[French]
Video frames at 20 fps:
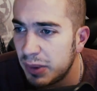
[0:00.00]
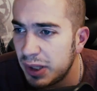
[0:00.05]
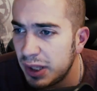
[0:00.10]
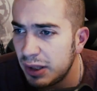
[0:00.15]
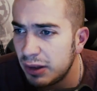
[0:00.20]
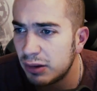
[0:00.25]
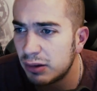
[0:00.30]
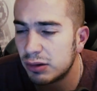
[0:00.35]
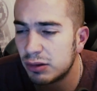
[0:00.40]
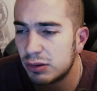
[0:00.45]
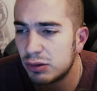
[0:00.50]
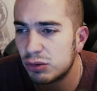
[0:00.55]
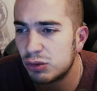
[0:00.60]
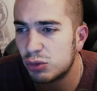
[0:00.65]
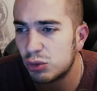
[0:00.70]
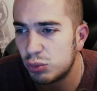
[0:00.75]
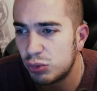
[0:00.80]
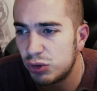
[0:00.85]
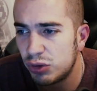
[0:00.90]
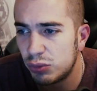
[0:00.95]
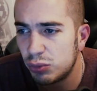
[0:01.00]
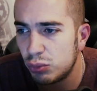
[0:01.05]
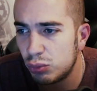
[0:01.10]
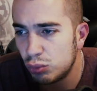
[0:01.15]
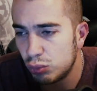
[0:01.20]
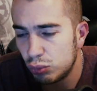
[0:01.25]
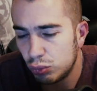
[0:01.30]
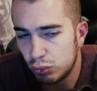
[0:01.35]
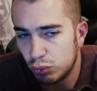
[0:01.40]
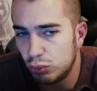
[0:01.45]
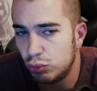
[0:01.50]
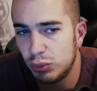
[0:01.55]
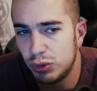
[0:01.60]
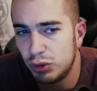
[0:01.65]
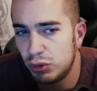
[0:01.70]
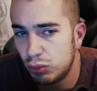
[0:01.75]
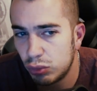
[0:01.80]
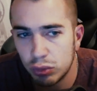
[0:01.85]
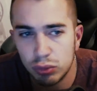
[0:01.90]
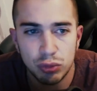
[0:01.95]
Mais euh, je, suis
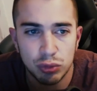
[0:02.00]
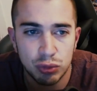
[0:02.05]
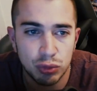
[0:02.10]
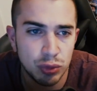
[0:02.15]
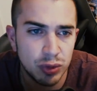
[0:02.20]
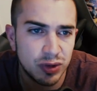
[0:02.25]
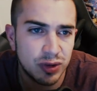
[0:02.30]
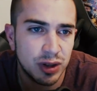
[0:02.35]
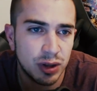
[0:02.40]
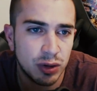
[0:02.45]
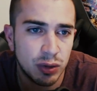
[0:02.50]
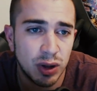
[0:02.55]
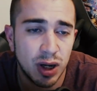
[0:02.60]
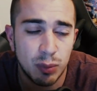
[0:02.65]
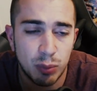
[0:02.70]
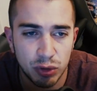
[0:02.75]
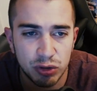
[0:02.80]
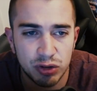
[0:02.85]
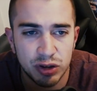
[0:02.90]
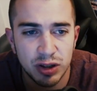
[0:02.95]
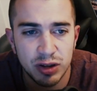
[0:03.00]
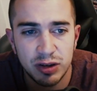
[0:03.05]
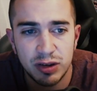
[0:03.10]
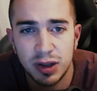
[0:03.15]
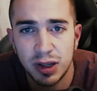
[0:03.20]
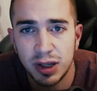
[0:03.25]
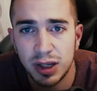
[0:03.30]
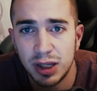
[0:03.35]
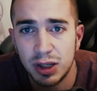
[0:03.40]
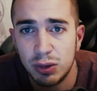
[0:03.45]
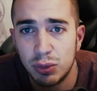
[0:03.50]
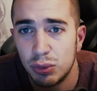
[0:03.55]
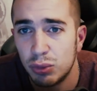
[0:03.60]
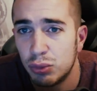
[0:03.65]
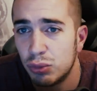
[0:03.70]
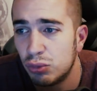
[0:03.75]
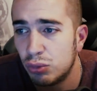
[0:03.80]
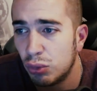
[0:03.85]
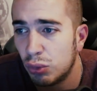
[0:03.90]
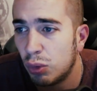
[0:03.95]
sûr d'une chose, c'est que la prochaine série
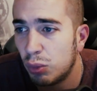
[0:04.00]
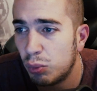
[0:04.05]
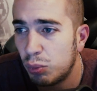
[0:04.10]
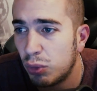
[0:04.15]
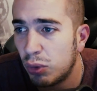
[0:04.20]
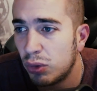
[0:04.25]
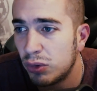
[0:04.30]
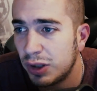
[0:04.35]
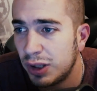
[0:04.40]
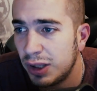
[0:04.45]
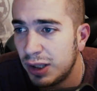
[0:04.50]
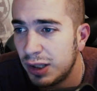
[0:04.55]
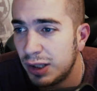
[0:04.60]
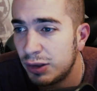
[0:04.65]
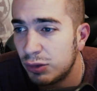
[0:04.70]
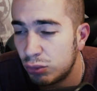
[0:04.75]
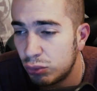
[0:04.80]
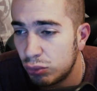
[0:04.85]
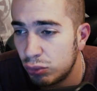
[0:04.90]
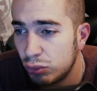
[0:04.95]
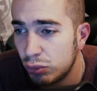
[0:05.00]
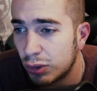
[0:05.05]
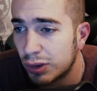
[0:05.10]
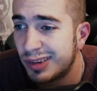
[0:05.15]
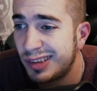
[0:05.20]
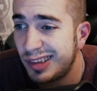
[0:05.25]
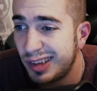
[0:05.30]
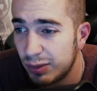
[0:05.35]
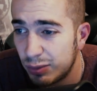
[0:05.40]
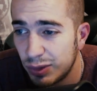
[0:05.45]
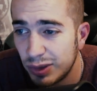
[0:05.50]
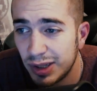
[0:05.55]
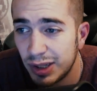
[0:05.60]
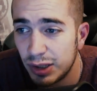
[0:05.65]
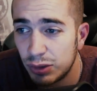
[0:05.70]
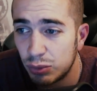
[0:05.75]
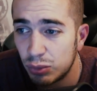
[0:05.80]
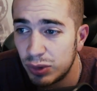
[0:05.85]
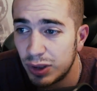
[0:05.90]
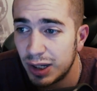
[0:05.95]
que je reprendrai sur Seven
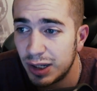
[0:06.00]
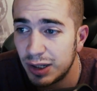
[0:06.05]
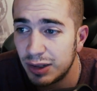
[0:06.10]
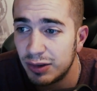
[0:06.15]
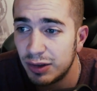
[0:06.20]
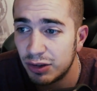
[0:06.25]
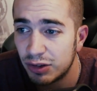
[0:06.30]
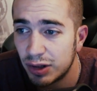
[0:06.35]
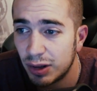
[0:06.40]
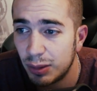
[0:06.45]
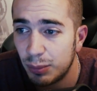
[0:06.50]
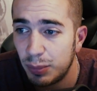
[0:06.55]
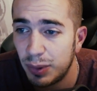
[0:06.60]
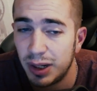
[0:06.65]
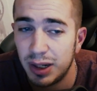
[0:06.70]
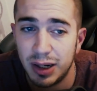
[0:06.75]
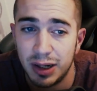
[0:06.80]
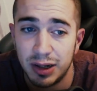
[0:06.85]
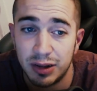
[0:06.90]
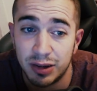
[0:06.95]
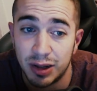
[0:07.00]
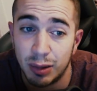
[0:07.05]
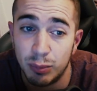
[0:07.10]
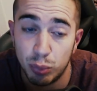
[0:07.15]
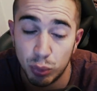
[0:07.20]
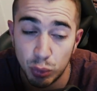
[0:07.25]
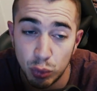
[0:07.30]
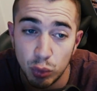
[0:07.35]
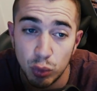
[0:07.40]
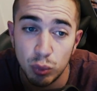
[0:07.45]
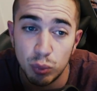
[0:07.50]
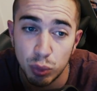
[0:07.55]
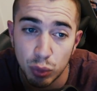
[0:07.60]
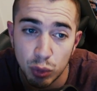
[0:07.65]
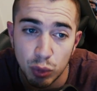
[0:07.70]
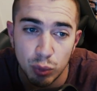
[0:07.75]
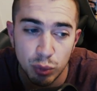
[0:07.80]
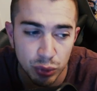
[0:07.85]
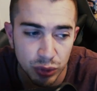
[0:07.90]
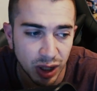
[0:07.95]
Day to Die, déjà, bah, elle sera beaucoup,
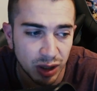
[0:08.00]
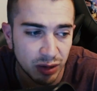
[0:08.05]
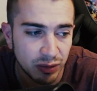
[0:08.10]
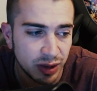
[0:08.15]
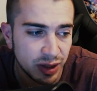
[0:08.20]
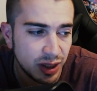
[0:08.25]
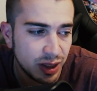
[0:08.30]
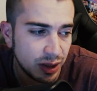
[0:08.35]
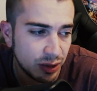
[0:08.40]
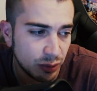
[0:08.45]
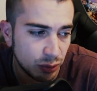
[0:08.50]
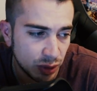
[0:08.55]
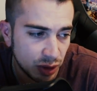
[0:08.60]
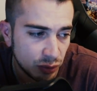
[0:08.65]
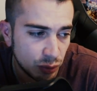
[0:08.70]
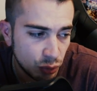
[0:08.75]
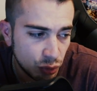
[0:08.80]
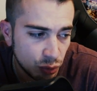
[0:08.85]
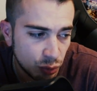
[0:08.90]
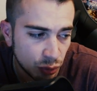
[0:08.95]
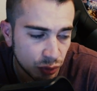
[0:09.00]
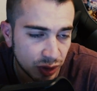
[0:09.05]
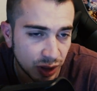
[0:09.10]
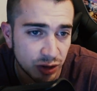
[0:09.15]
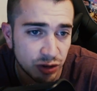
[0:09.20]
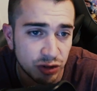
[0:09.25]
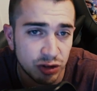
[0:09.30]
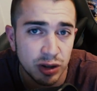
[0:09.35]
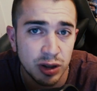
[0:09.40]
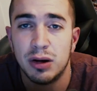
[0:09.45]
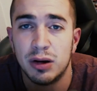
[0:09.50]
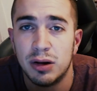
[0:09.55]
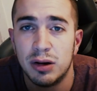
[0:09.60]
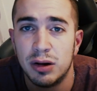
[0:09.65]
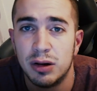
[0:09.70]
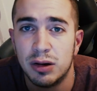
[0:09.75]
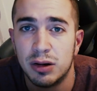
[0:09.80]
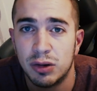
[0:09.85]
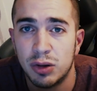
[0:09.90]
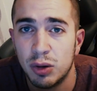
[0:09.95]
beaucoup plus travaillée au niveau du montage
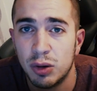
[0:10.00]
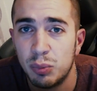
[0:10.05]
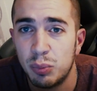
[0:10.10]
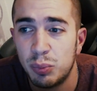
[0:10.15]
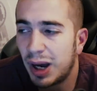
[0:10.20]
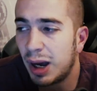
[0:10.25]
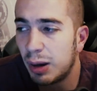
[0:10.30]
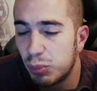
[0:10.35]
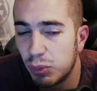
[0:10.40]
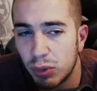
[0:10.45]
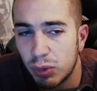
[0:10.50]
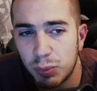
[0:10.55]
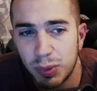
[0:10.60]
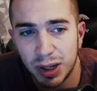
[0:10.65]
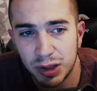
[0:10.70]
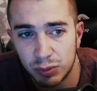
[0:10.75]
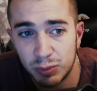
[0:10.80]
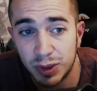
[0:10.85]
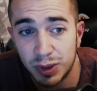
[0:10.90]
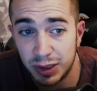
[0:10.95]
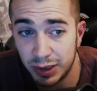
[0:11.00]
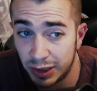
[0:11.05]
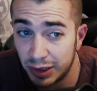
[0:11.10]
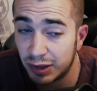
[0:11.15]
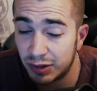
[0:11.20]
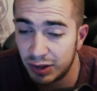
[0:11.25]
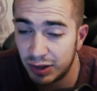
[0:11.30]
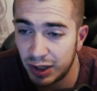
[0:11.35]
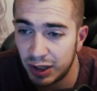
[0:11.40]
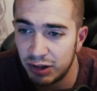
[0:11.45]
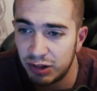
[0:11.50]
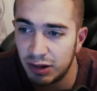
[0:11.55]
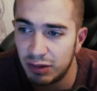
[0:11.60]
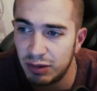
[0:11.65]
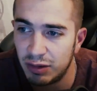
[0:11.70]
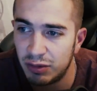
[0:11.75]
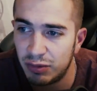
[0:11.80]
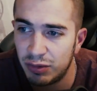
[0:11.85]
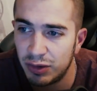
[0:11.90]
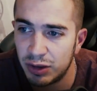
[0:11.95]
euh, que par rapport, par exemple, à la dernière série que
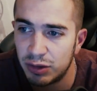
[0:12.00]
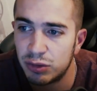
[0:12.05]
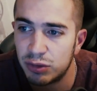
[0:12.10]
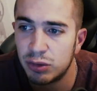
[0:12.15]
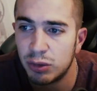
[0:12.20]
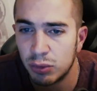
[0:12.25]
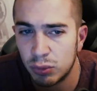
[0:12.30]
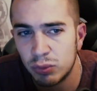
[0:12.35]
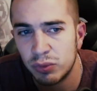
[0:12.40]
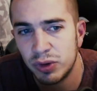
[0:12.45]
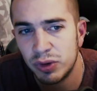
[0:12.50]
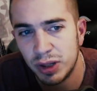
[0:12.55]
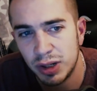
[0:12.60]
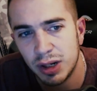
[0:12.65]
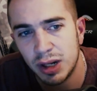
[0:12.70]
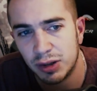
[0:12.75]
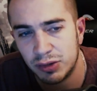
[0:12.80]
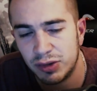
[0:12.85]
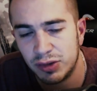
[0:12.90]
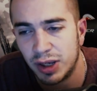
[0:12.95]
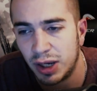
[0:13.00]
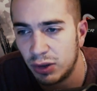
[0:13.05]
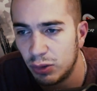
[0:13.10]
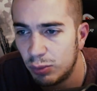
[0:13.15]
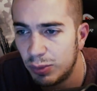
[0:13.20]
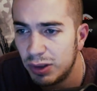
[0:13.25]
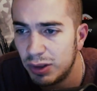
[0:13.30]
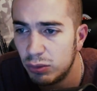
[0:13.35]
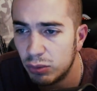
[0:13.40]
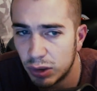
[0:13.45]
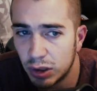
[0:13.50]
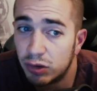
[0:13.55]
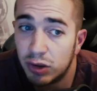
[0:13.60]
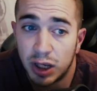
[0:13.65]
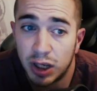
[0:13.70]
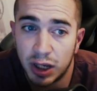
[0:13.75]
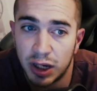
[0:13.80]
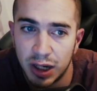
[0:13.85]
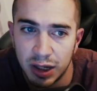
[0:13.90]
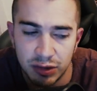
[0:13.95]
j'avais fait, sans compter la série Nomade, donc la
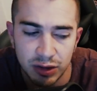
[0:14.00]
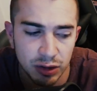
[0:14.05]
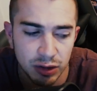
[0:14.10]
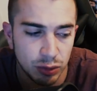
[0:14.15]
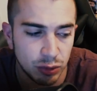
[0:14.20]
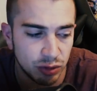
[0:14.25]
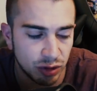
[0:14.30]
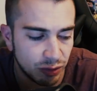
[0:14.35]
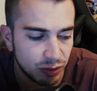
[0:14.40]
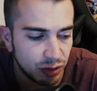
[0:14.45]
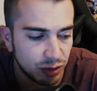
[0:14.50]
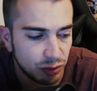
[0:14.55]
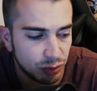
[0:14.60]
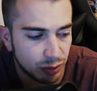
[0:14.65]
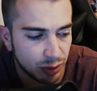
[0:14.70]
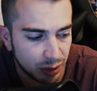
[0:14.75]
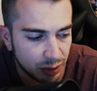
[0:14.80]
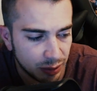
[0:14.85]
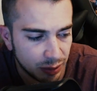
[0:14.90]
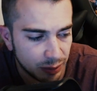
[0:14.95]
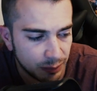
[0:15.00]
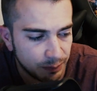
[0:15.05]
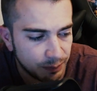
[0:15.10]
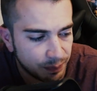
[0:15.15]
série classique que j'avais fait sur euh,